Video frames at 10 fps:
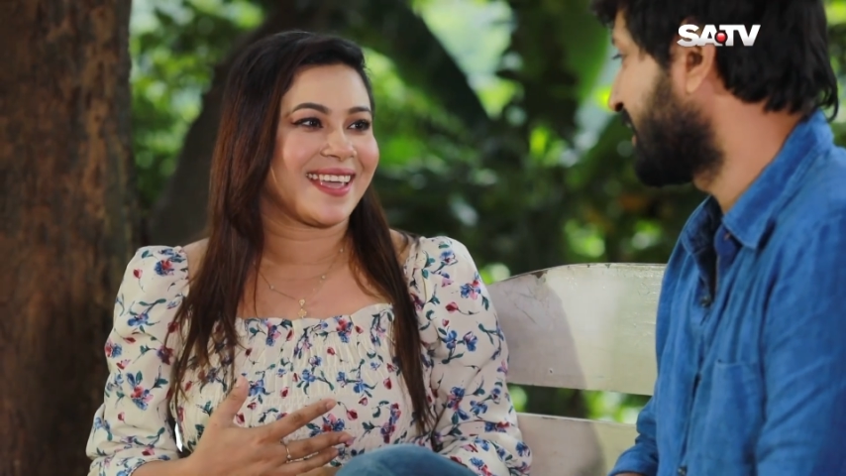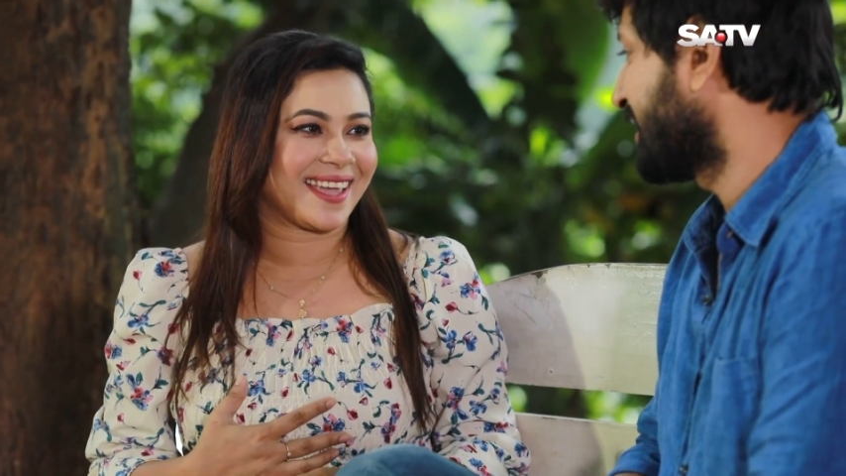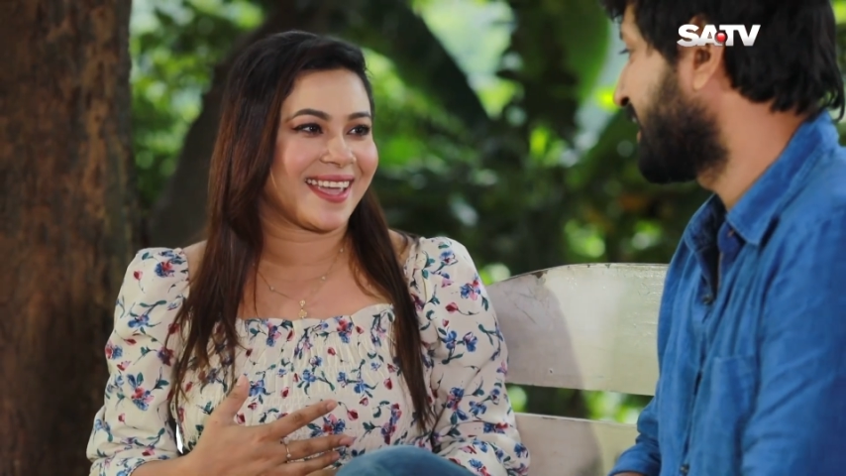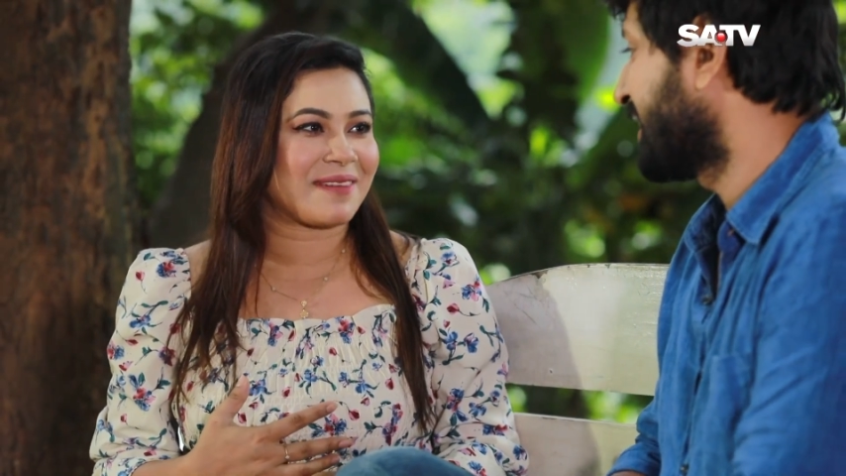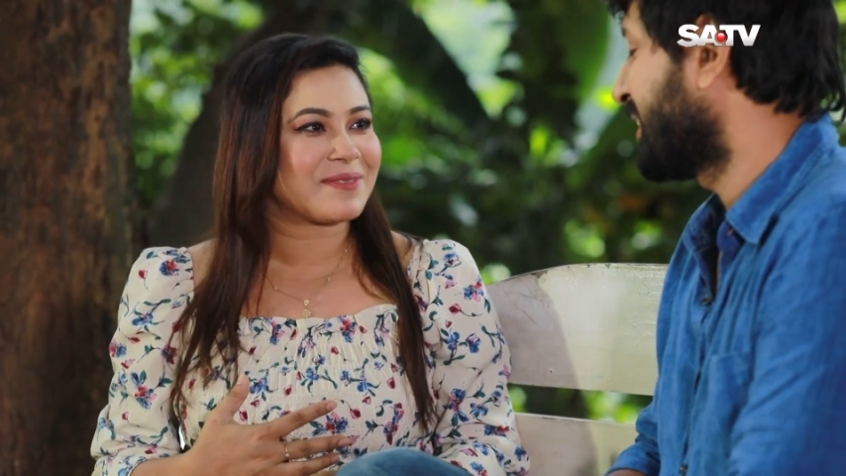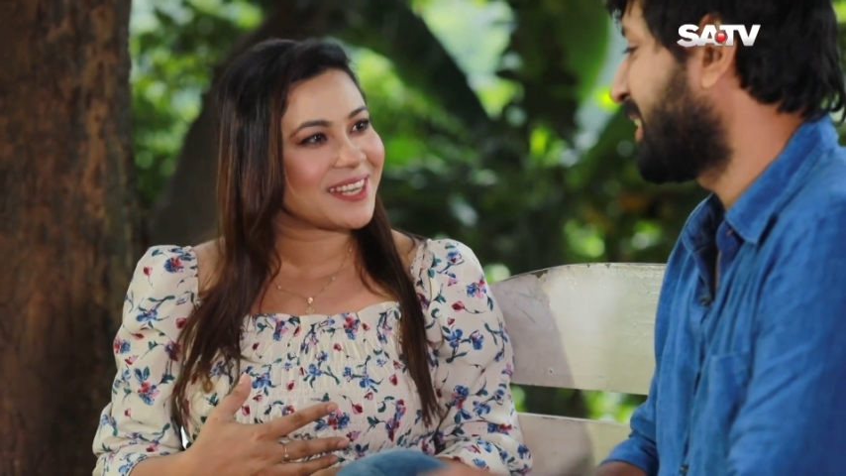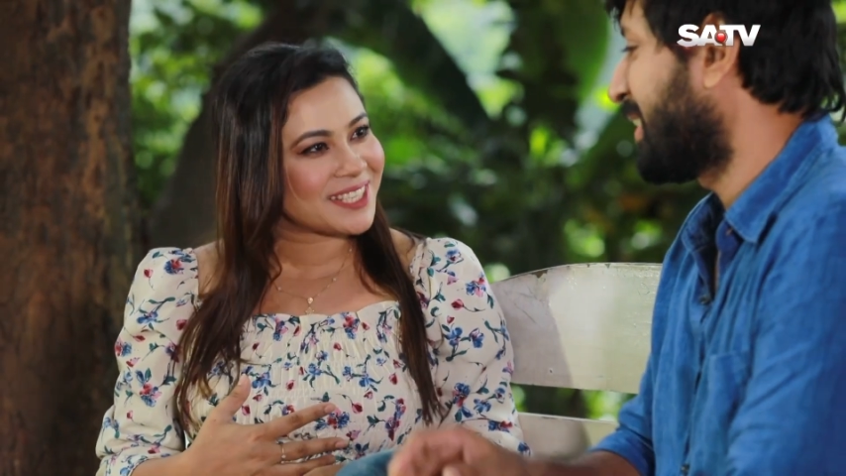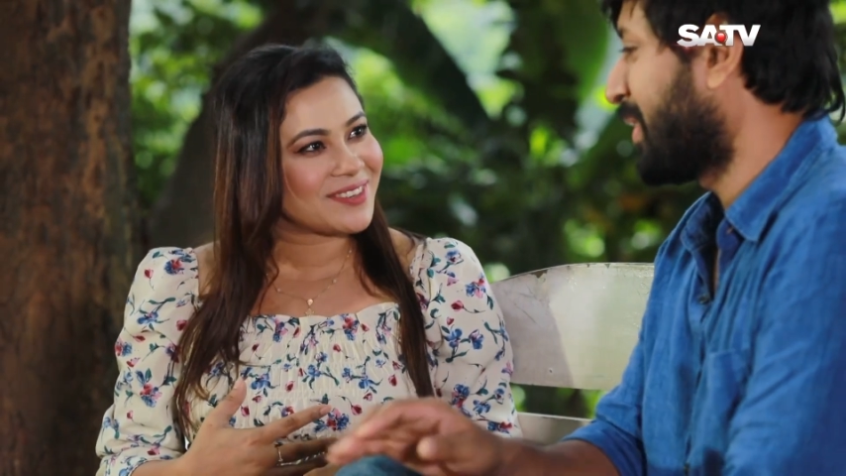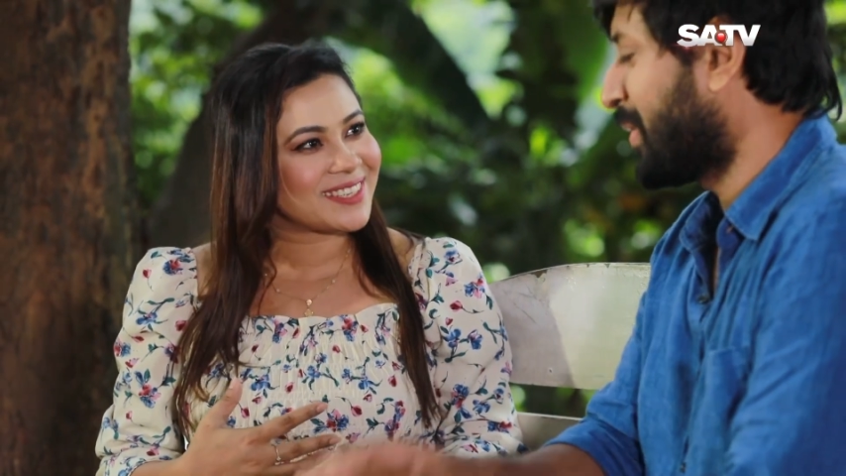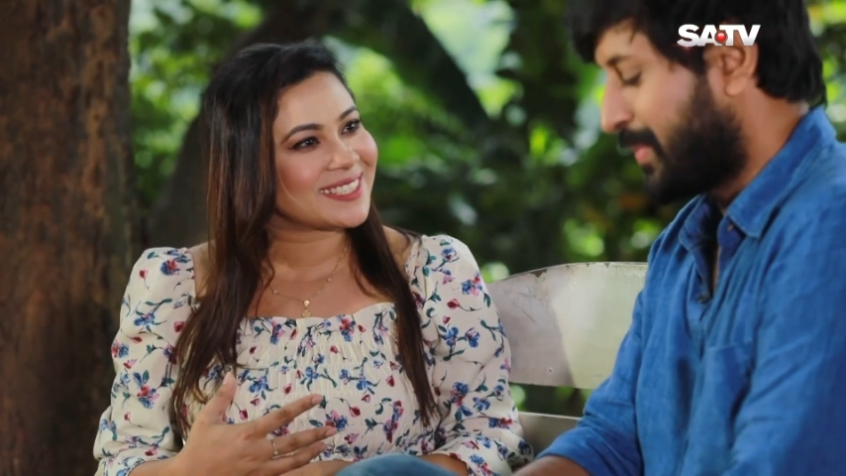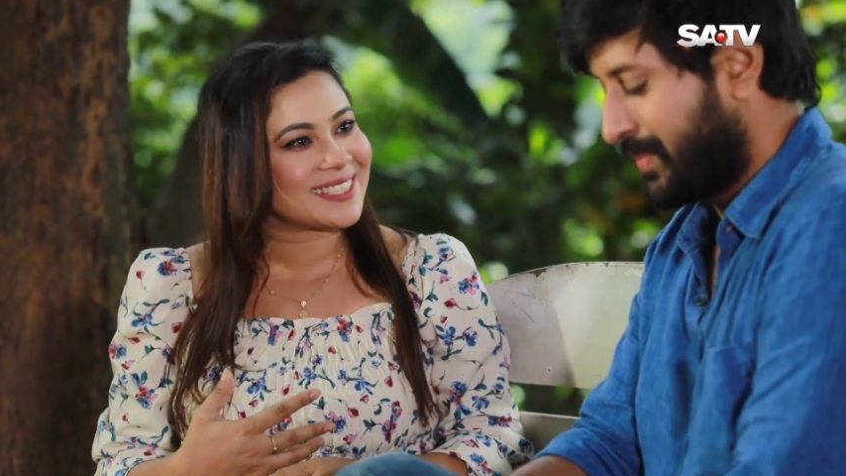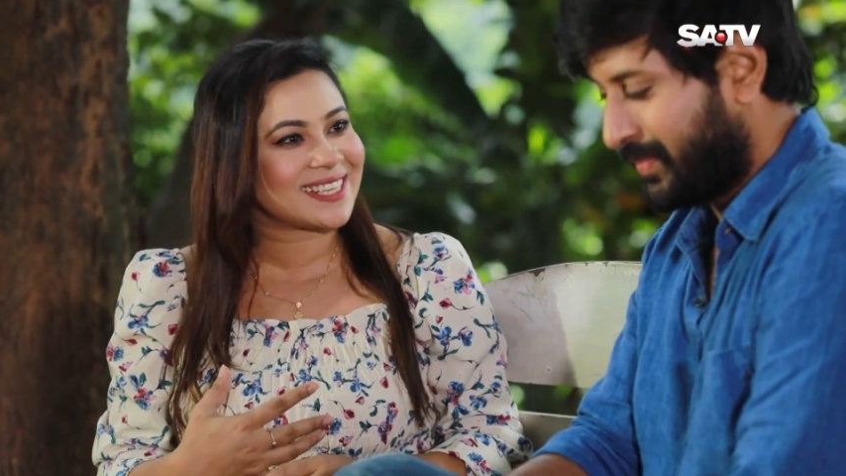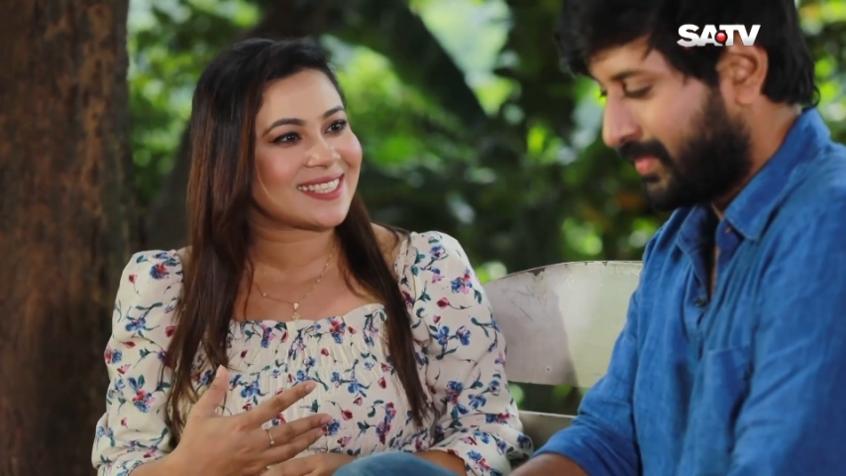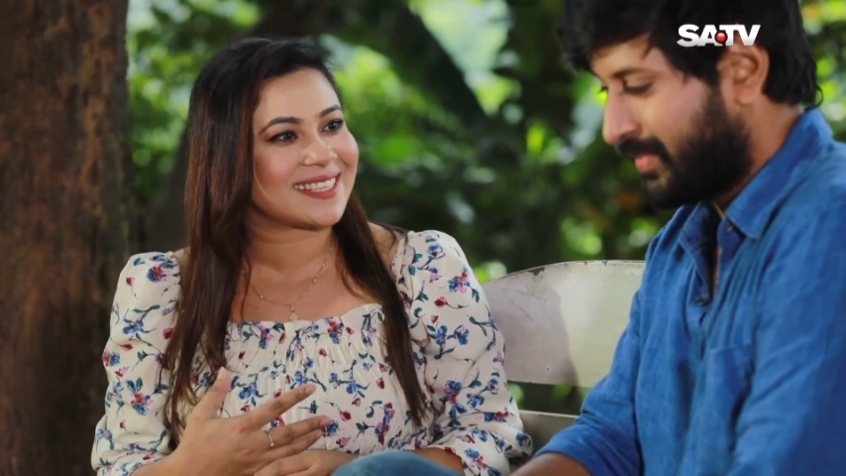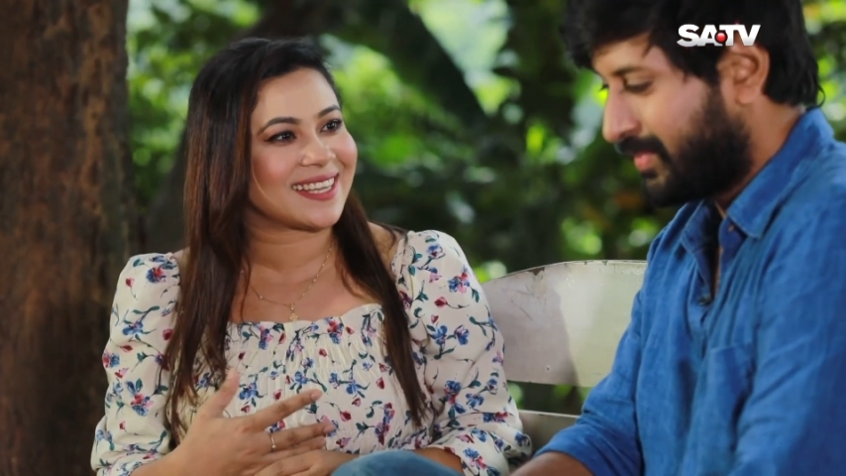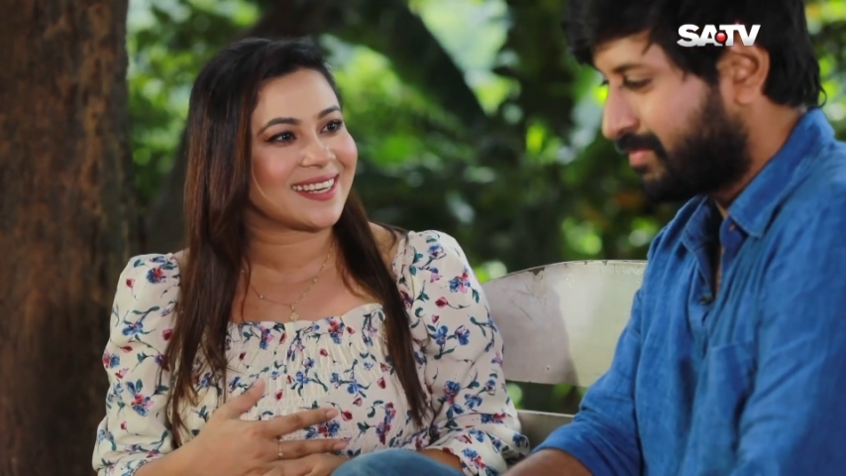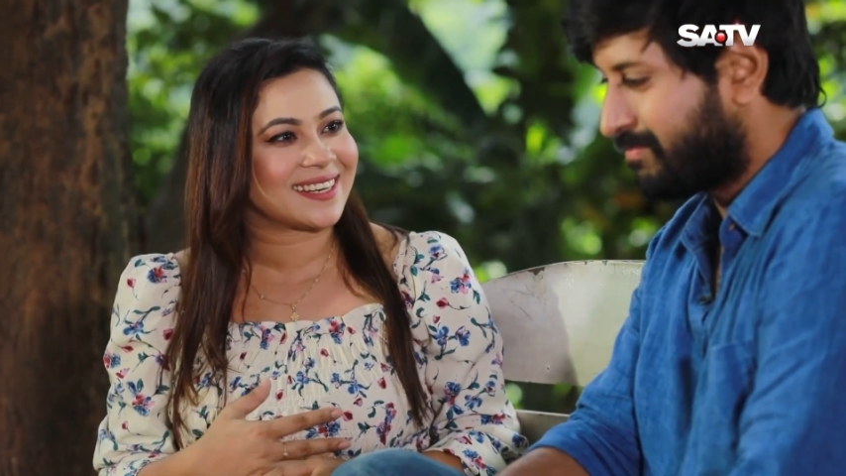হ্যাঁ আপনি রেস্টুরেন্টে যেতে যাচ্ছেন